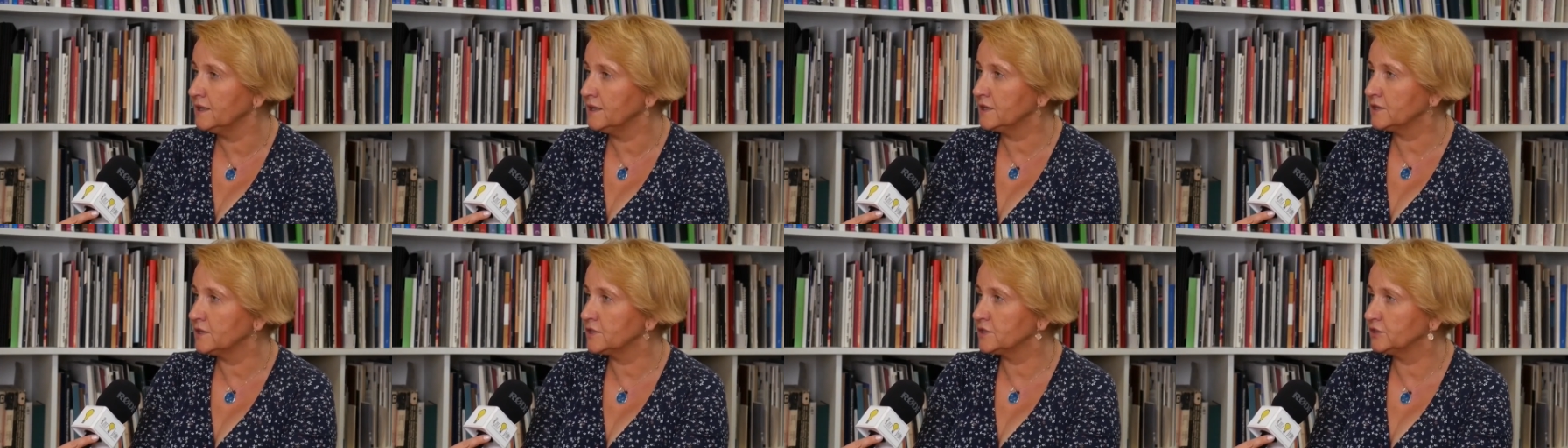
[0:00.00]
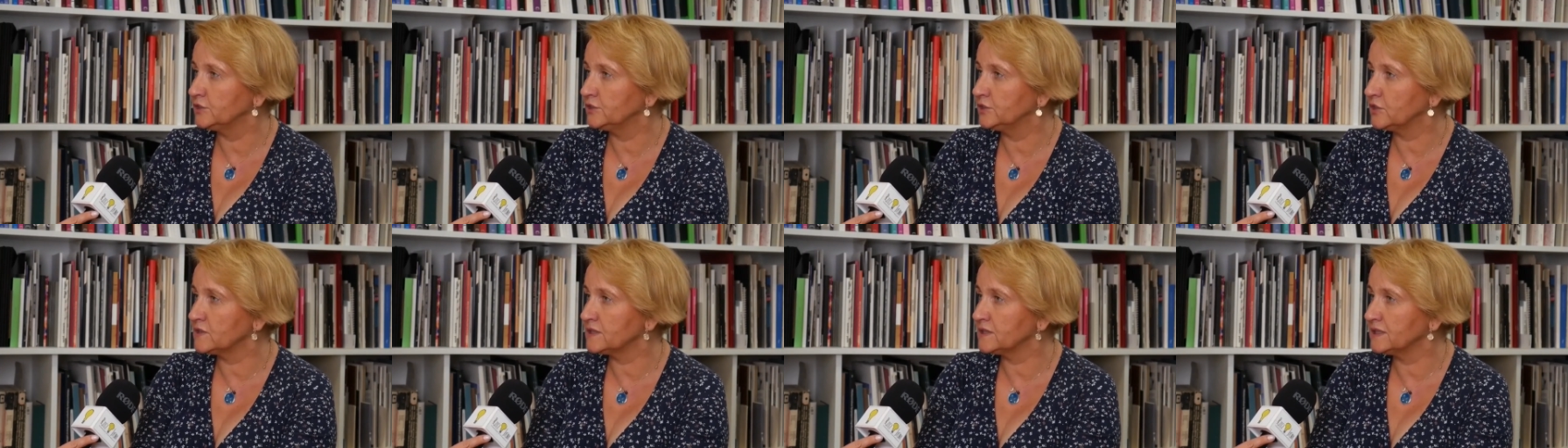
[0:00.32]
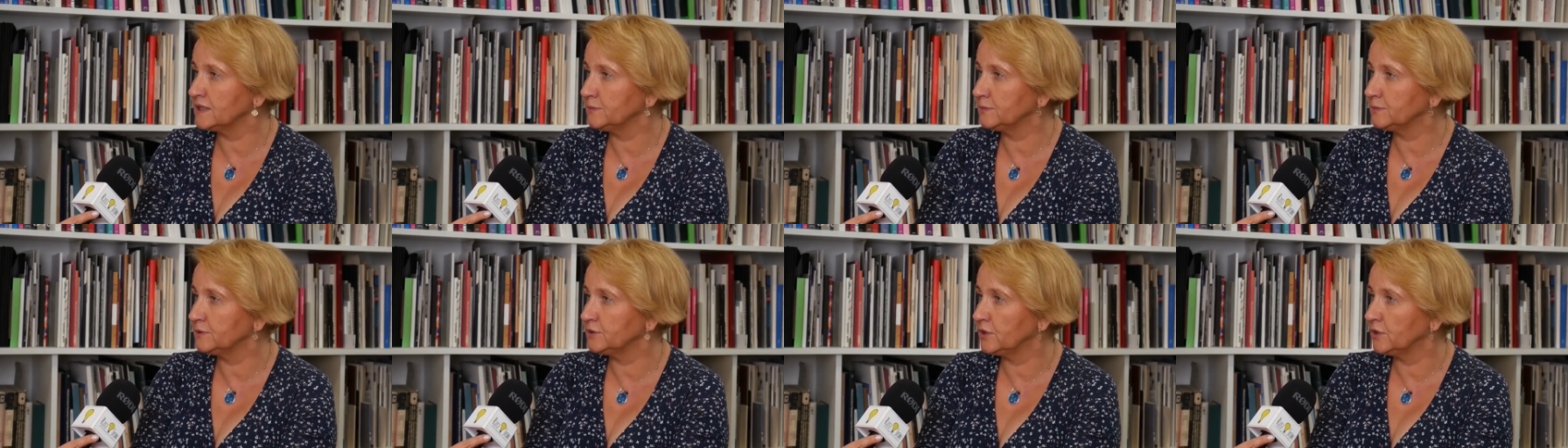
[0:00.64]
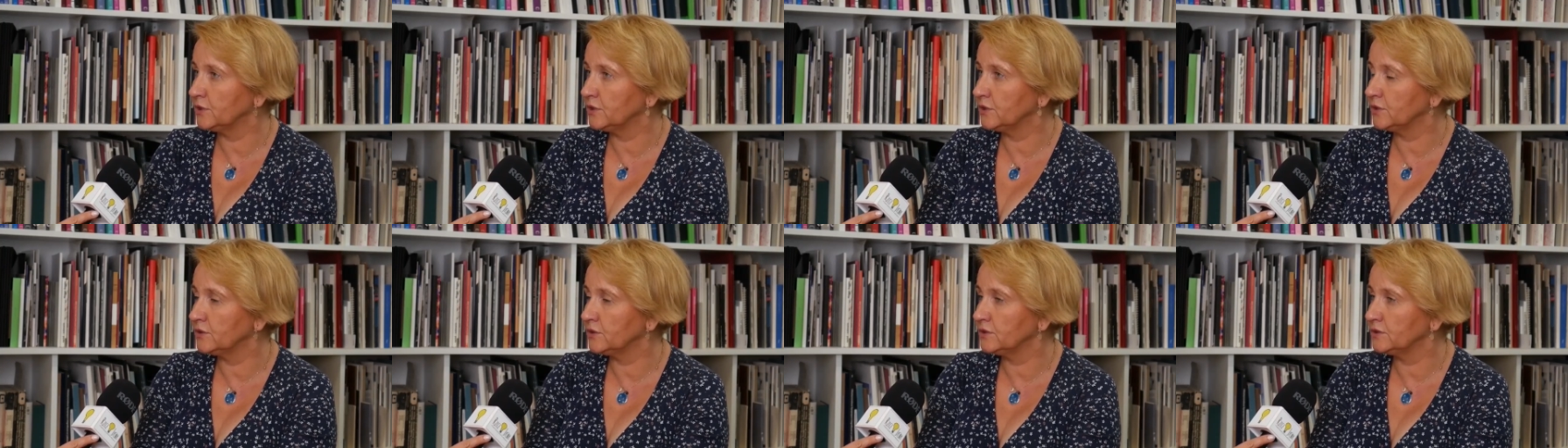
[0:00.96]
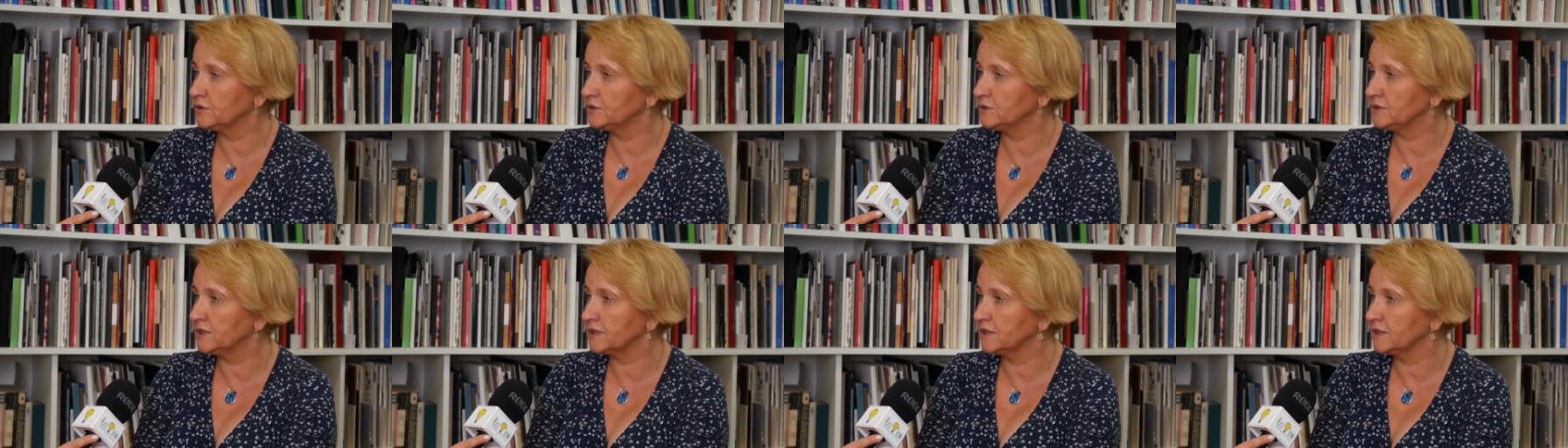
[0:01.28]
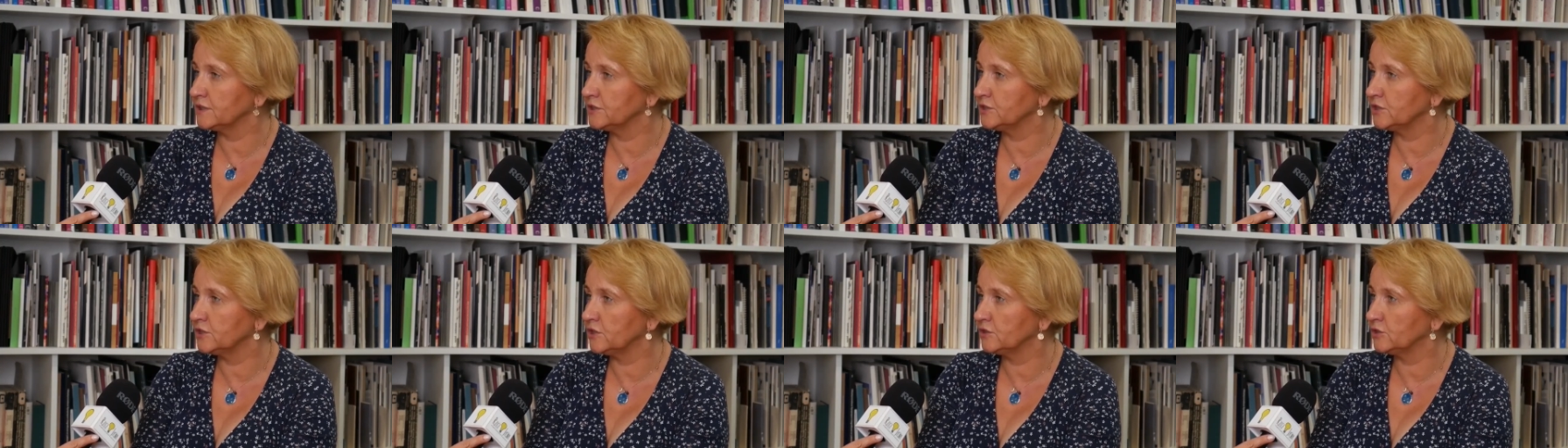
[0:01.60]
że dostęp do e, takich
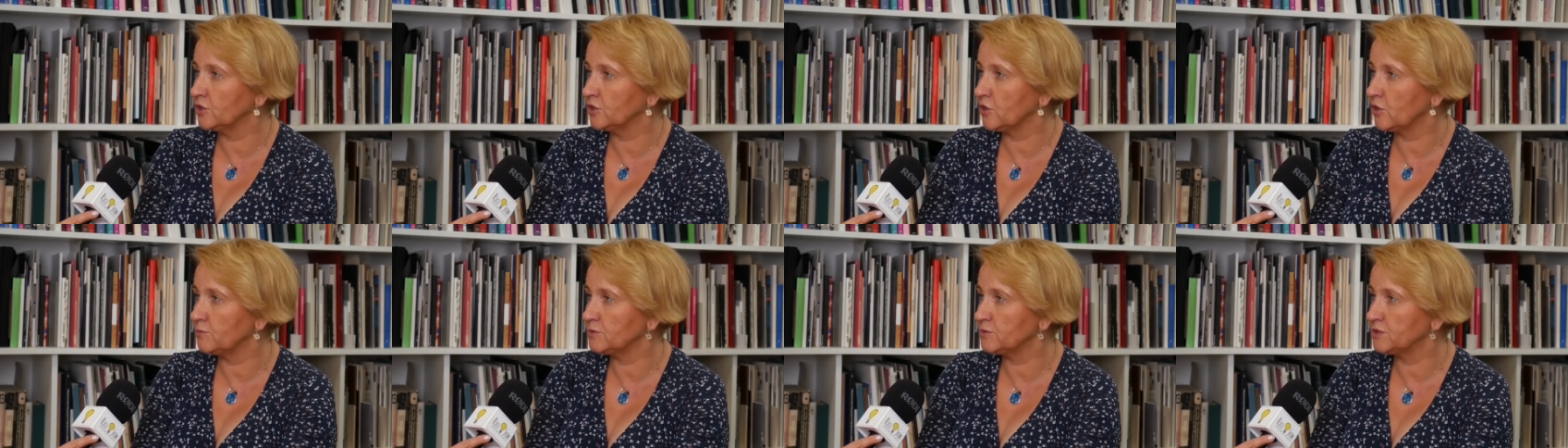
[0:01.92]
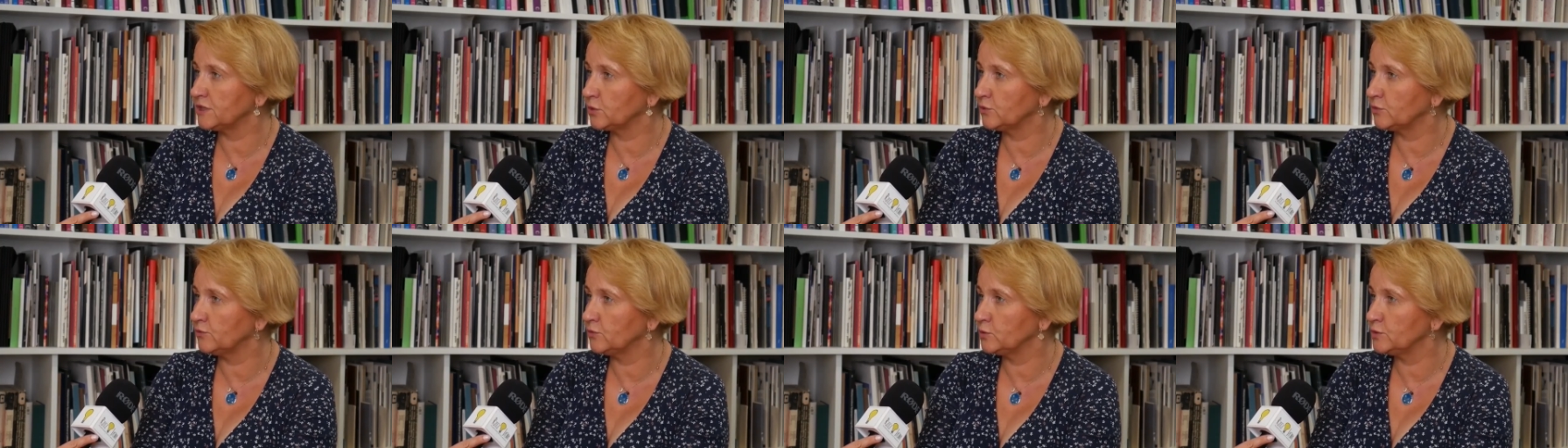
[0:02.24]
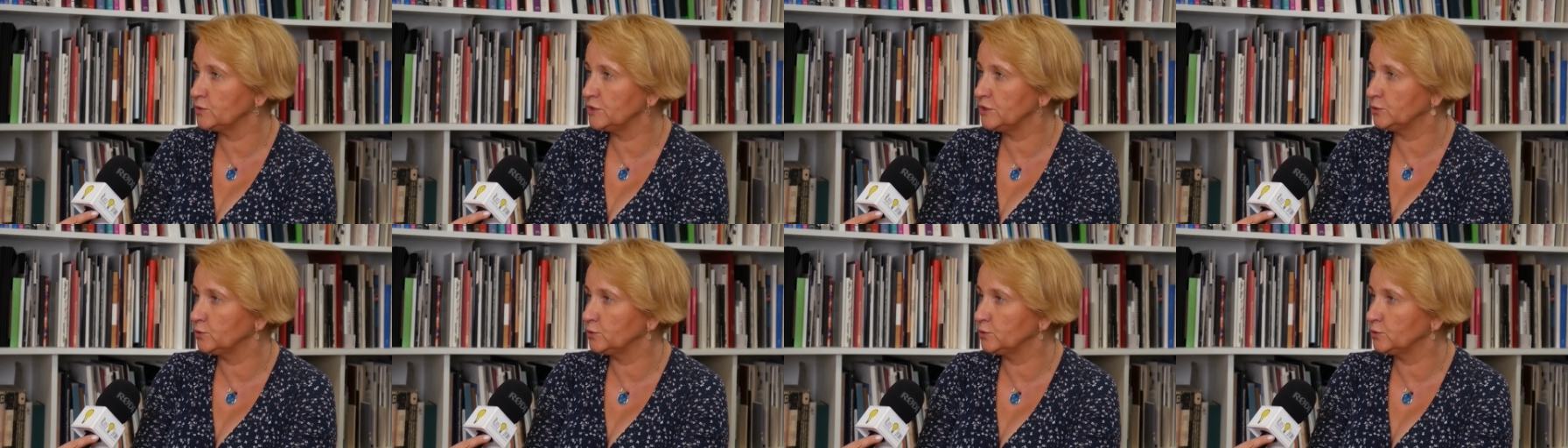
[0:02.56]
zielonych obszarów ludzi,